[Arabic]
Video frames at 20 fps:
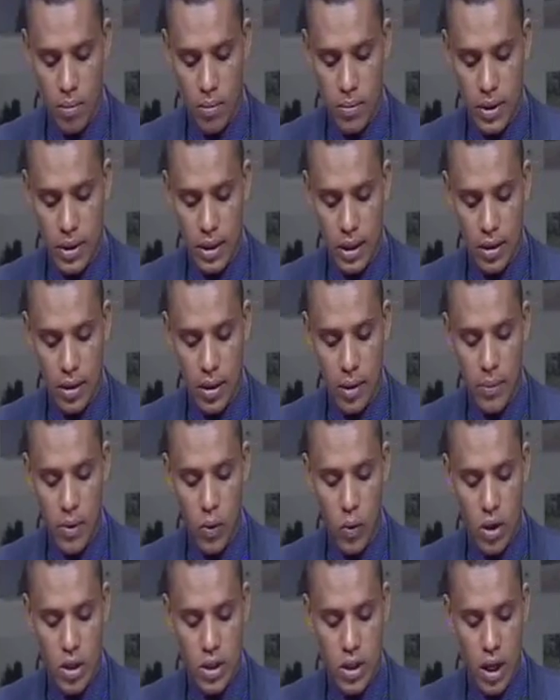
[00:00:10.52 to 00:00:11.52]
بتنظيم
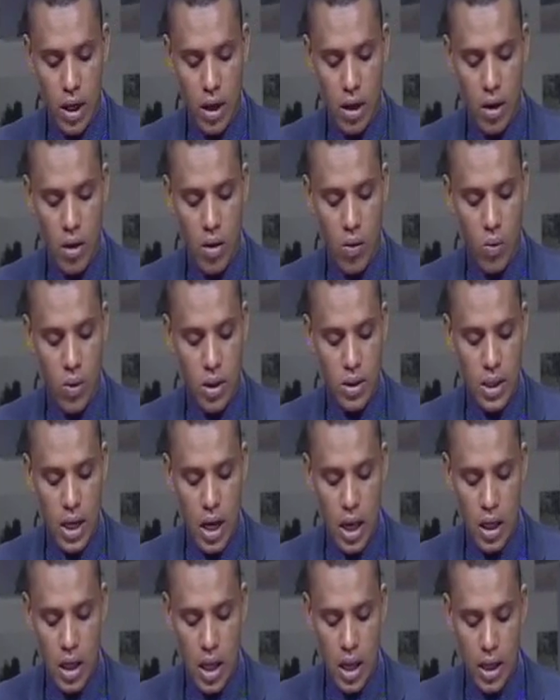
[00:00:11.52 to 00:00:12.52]
الورشة
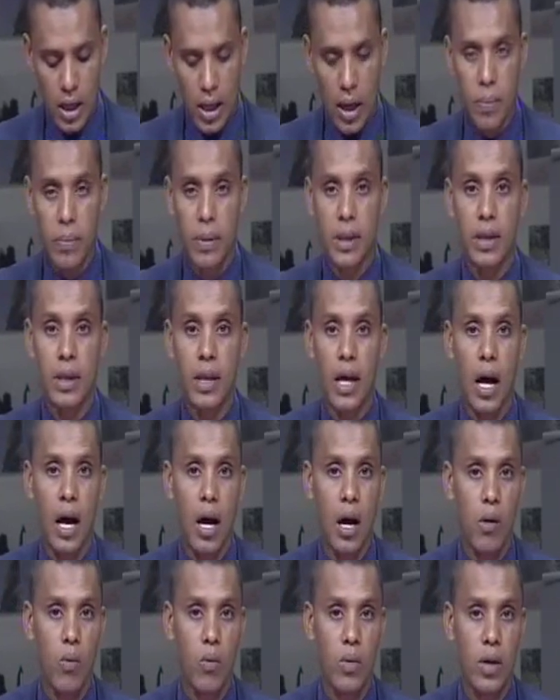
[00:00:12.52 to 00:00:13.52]
وجاء ذلك
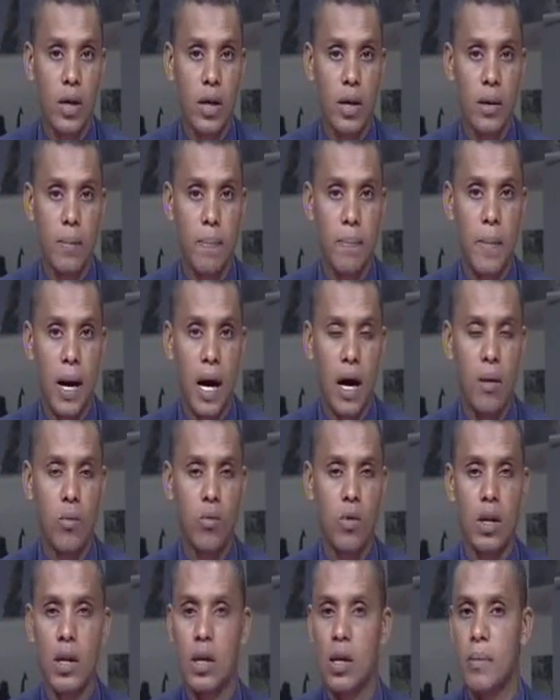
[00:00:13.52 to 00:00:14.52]
بالتعاون مع
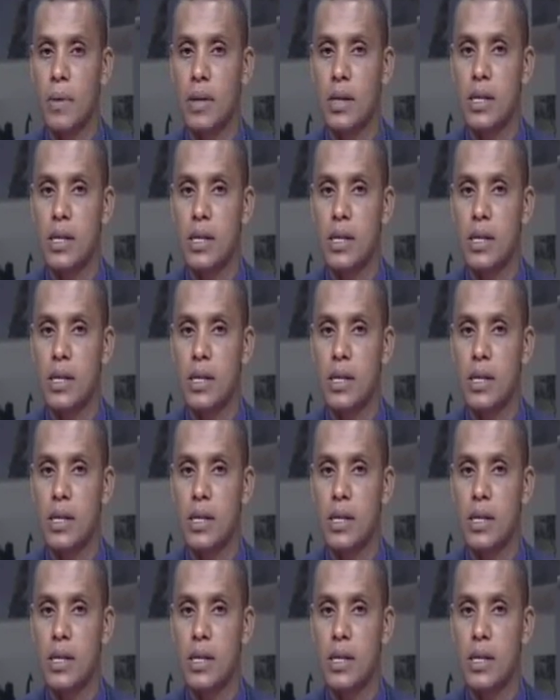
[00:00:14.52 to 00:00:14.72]
منظمة